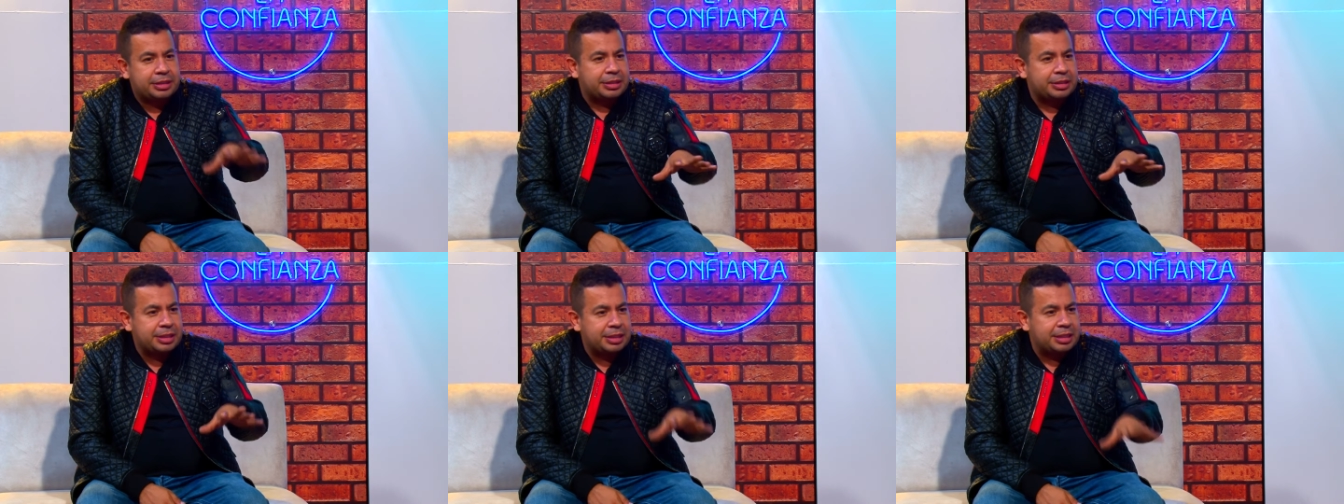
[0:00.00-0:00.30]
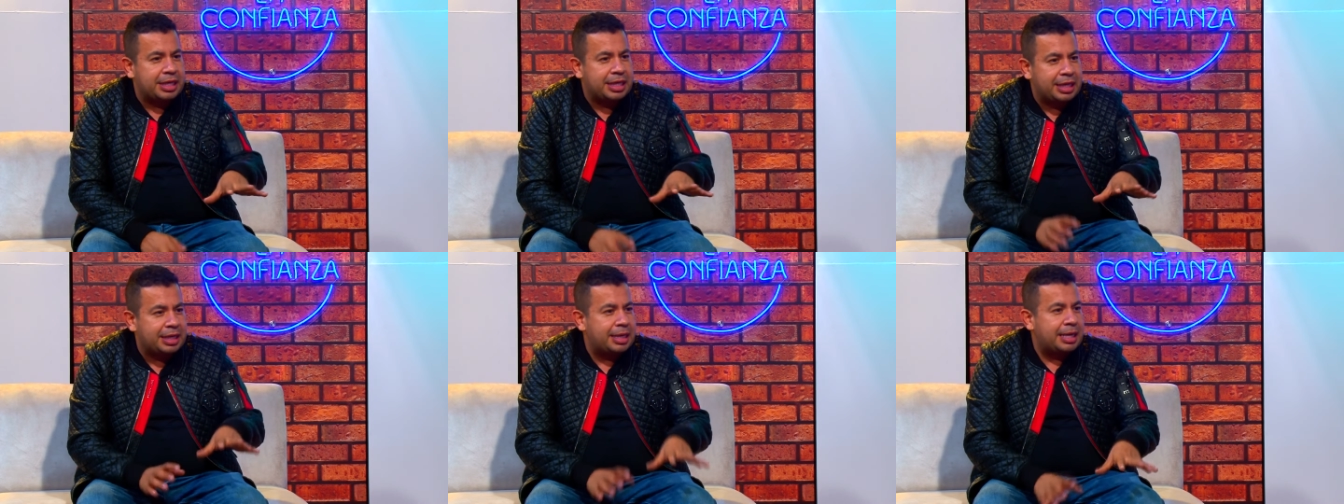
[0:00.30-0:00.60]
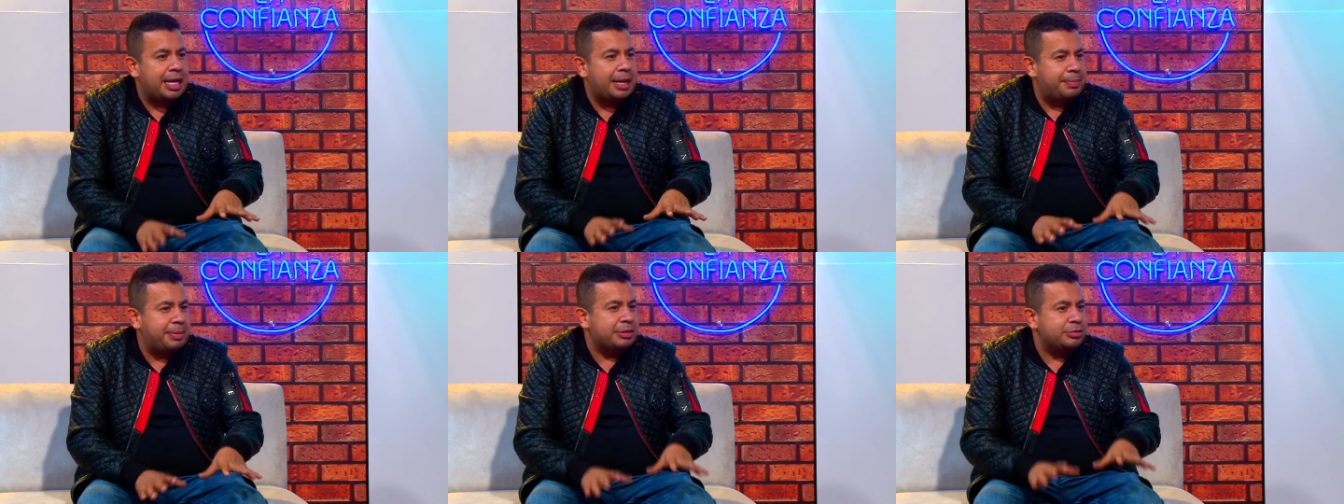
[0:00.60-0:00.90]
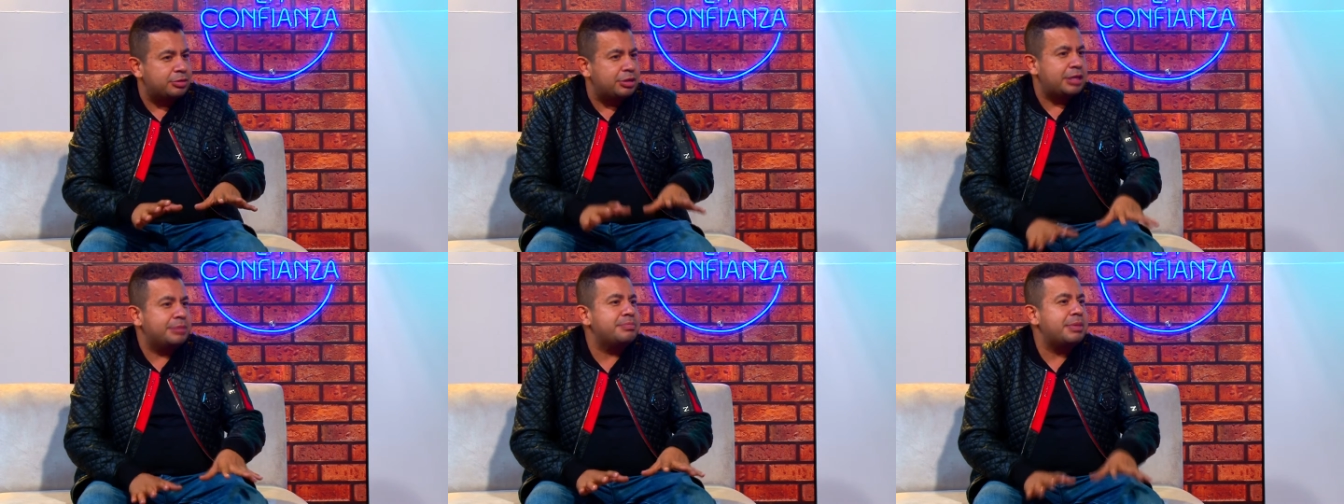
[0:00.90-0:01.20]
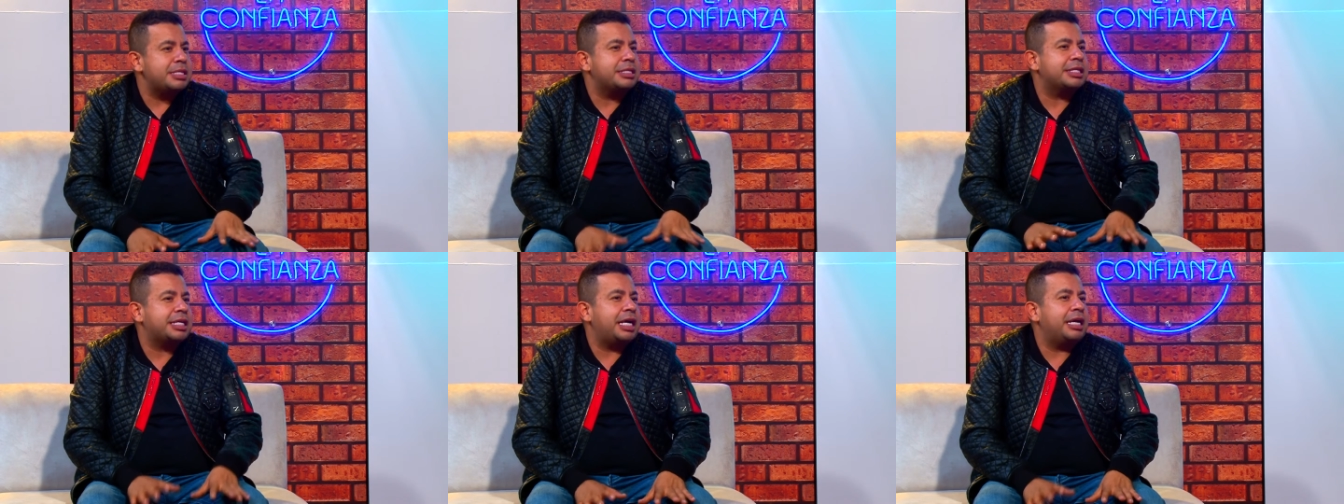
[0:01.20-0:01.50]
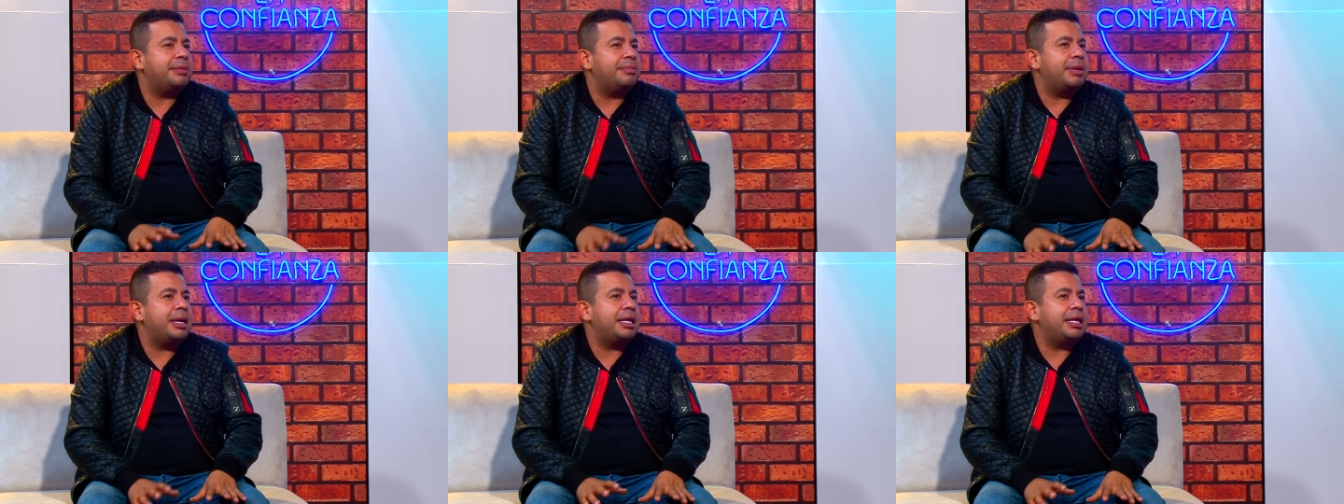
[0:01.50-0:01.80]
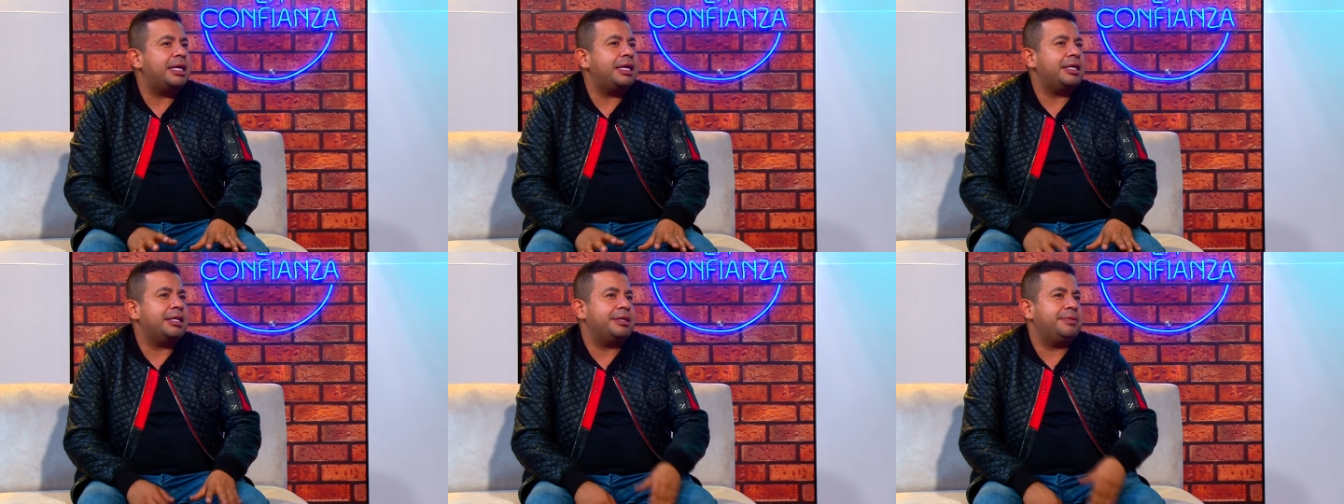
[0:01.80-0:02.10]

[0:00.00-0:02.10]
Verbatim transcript: la persona es más calmada